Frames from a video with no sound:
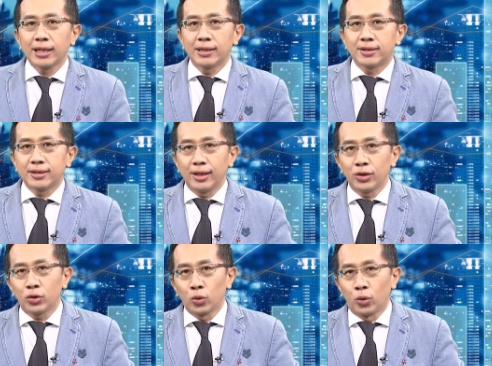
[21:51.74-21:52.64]
在
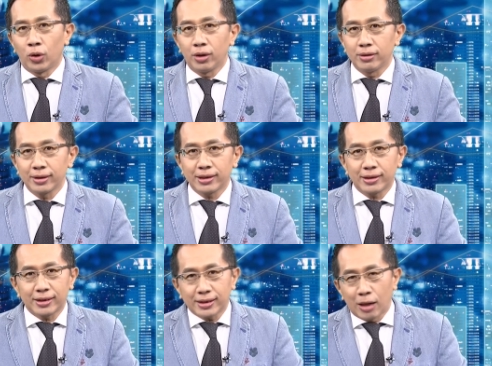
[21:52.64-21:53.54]
争夺
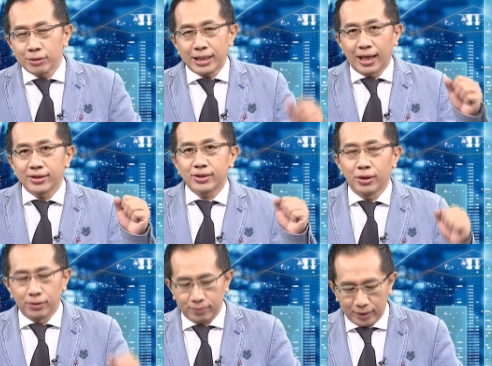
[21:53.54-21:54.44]
高价的时
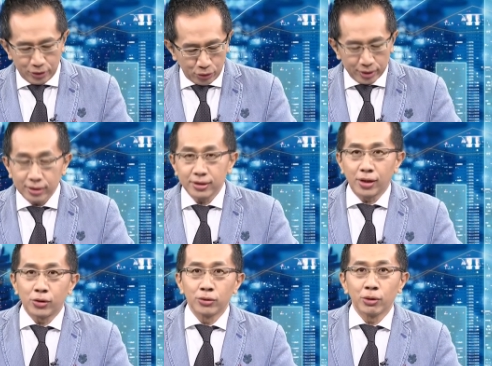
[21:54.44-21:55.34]
候，你觉得是
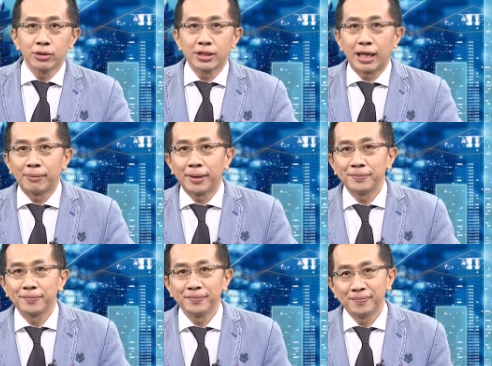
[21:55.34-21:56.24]
个空头市场吗？
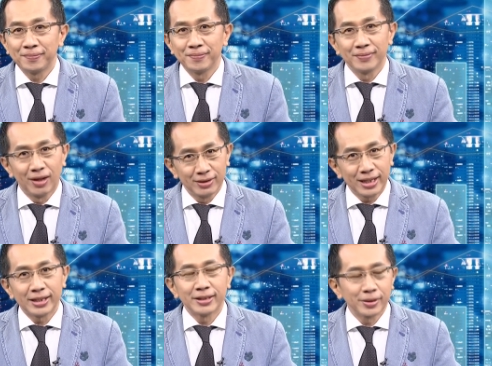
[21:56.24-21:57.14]
哦，
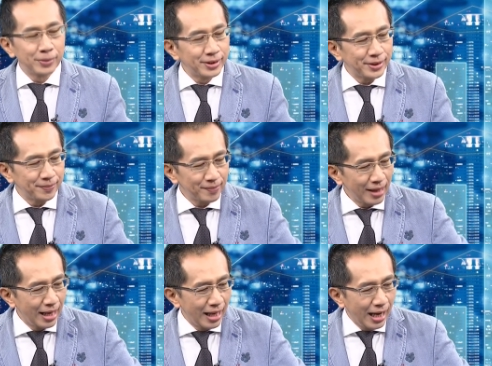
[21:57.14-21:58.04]
想想这个问题。
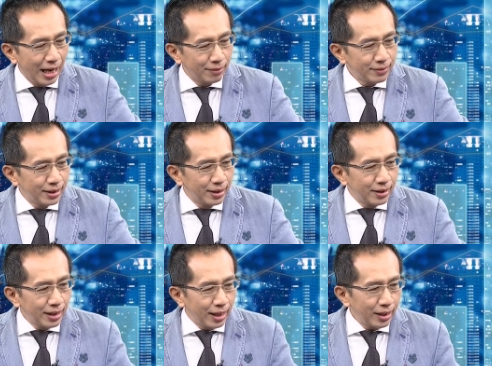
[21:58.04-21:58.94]
好，
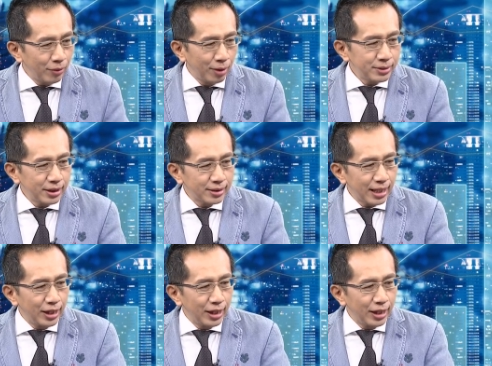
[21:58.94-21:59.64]
那另外我们记得在